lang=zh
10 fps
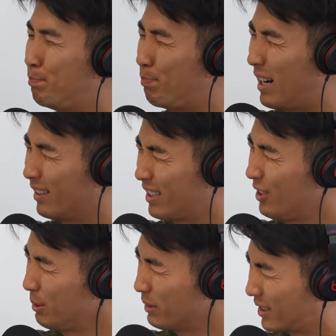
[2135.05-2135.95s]
绑
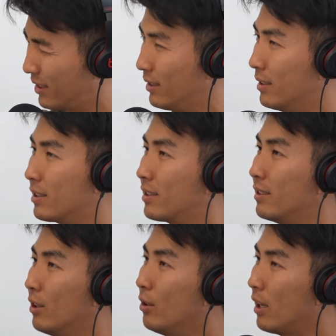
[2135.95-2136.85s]
到那么死的
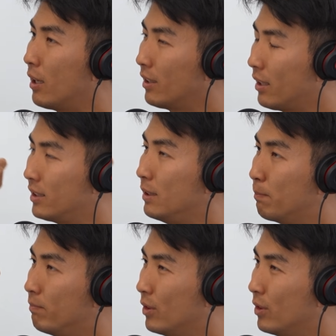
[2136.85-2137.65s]
时候，然后让自己